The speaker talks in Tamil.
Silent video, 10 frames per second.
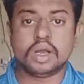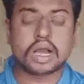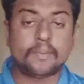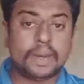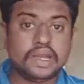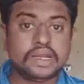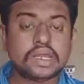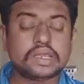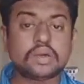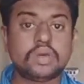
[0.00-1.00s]
கப்பலை
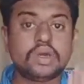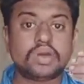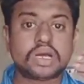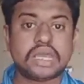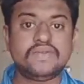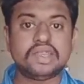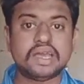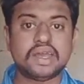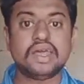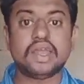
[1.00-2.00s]
நிறுத்தக்கூடிய ஒரு கருவி தான்
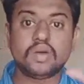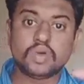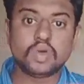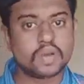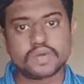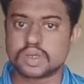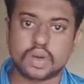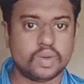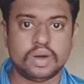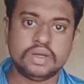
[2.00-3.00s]
என்னென்னா நங்கூரம்னு
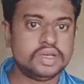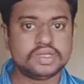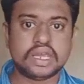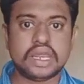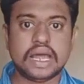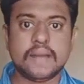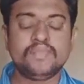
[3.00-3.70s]
சொல்லுவோம் சரிங்களா